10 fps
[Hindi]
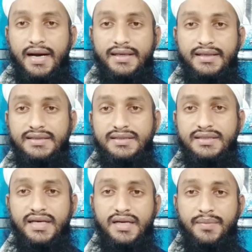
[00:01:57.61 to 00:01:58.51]
अगर
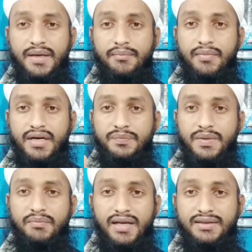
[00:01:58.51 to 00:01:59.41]
किसी घर में मर्द
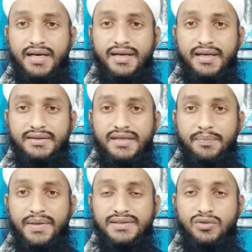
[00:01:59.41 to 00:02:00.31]
भी मालदार है
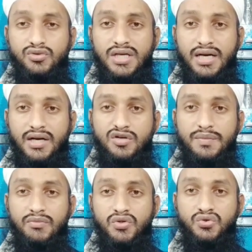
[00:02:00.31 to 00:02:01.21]
इतना पैसा उसके अकाउंट
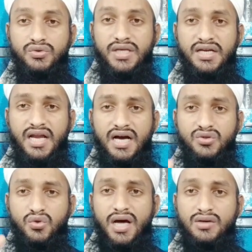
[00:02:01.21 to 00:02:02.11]
में मौजूद है
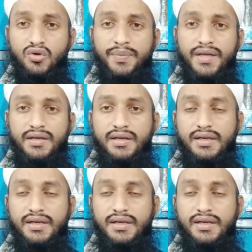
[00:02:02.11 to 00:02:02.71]
लाख दो लाख रुपए